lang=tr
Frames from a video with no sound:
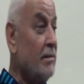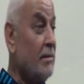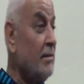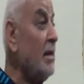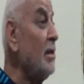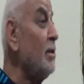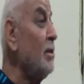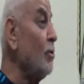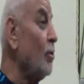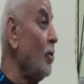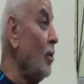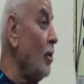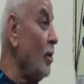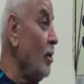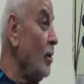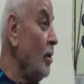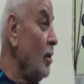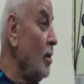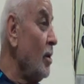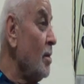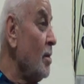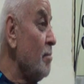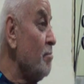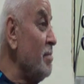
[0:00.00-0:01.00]
Nedir o?
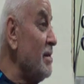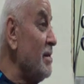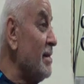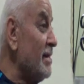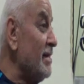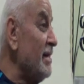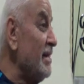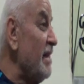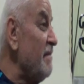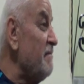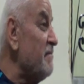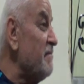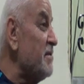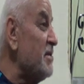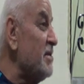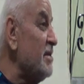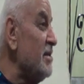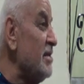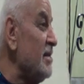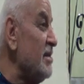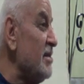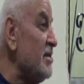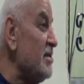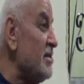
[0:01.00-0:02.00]
bir
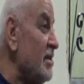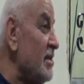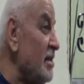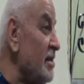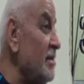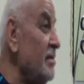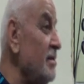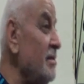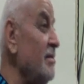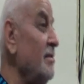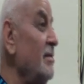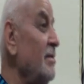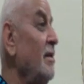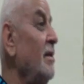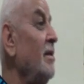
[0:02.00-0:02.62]
nefsinizin